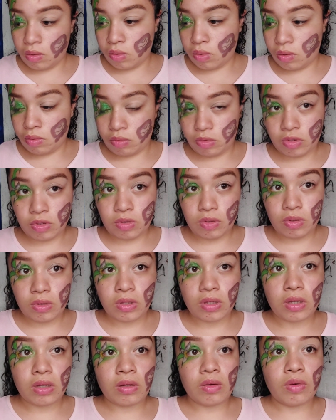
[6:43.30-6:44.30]
Como solo
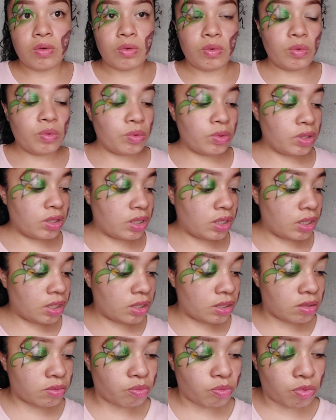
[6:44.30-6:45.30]
tengo un
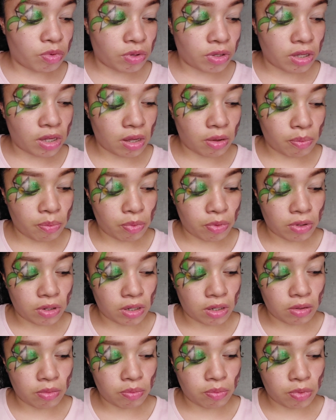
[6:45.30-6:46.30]
gris, voy a
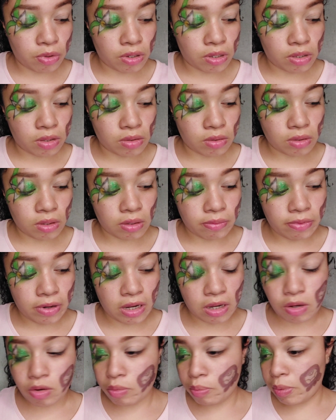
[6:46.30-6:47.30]
ponerle un poquito de
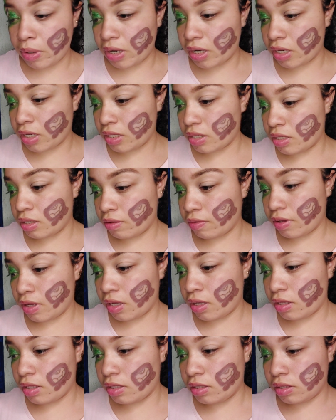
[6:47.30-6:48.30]
blanco para que se
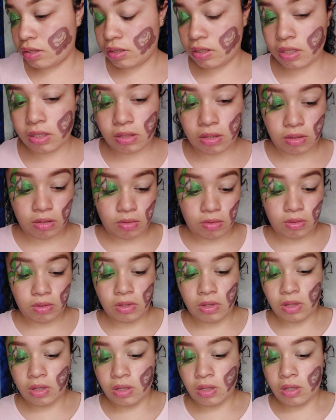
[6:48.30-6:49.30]
vea distinto
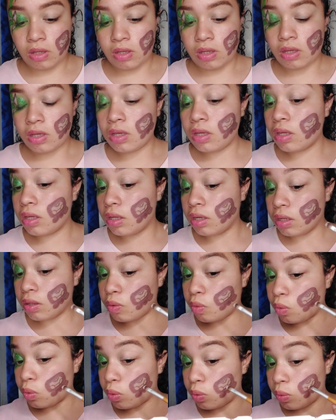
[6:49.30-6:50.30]
el
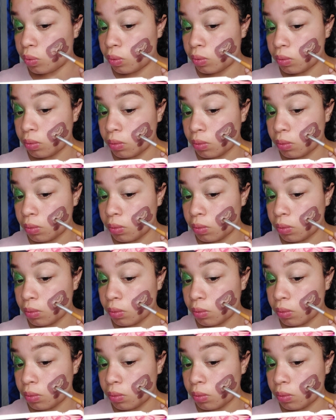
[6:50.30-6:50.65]
color.